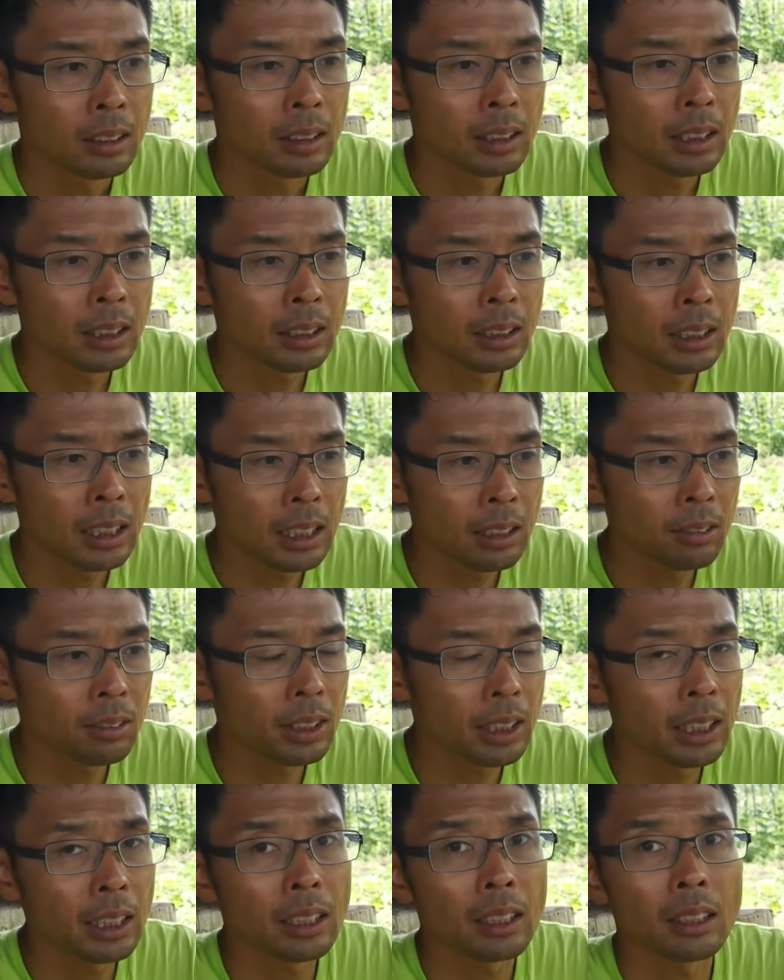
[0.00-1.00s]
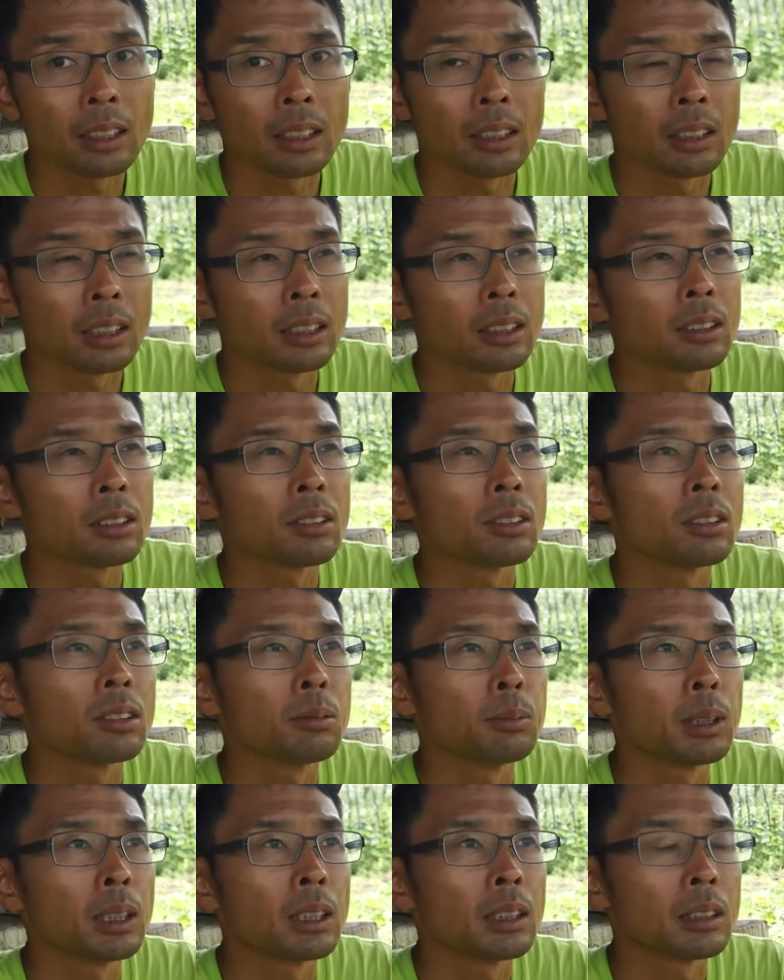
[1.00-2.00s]
うん。なので、えっ、ー、
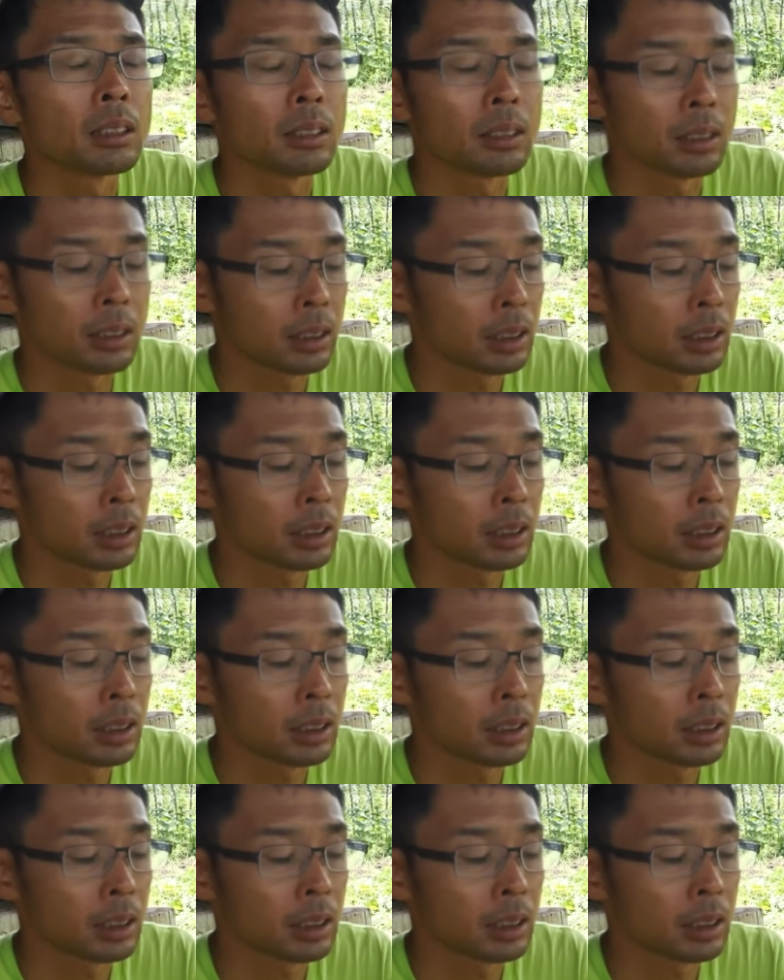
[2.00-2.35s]
と、まあ、